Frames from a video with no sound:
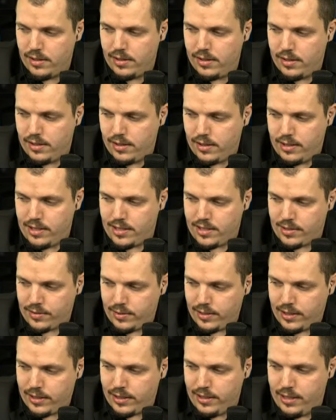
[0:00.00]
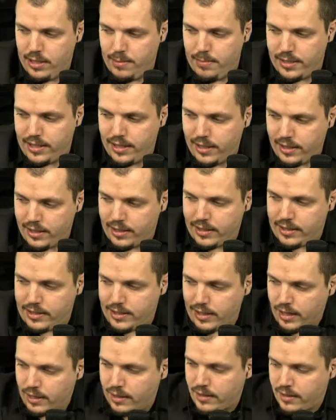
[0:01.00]
Also, äh, libertäre
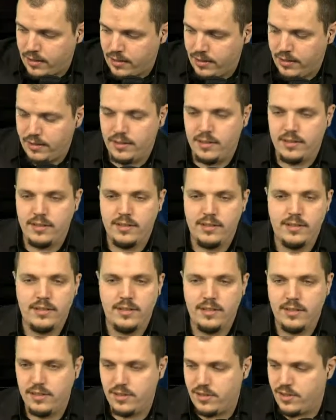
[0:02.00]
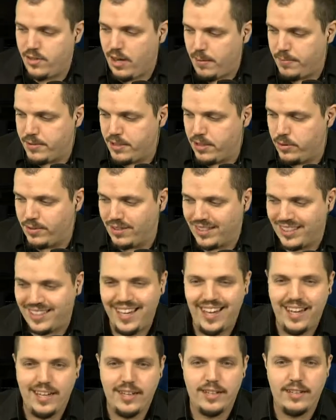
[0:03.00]
Gedanken äh, zur absoluten
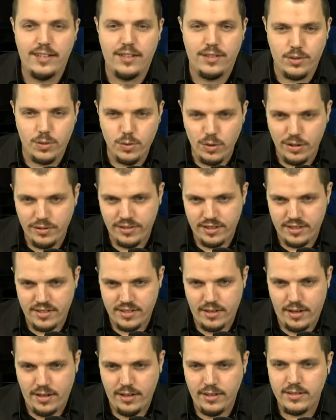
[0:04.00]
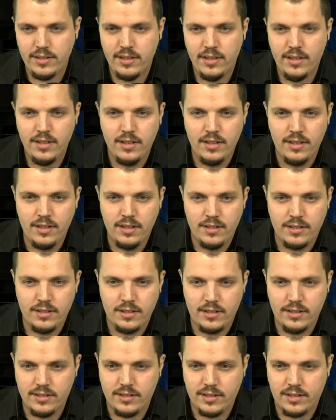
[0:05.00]
Karikatur verzerrt. Hier
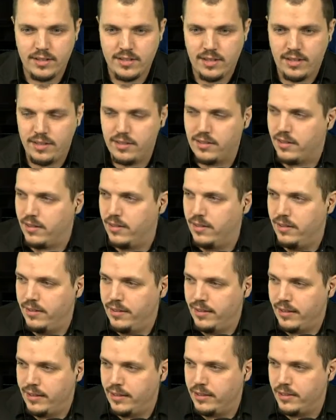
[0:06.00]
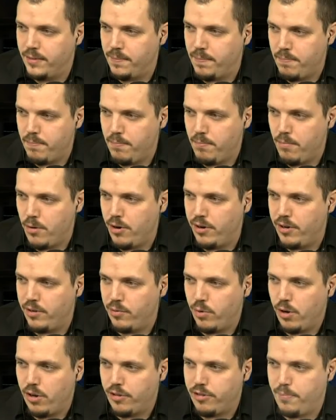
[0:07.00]
ein interessanter Link. Murray
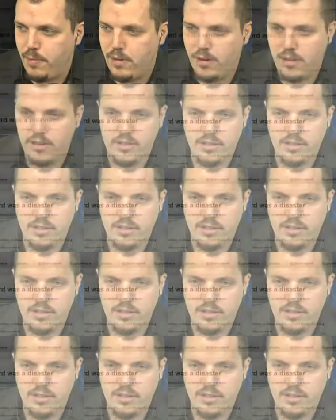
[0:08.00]
Rothbard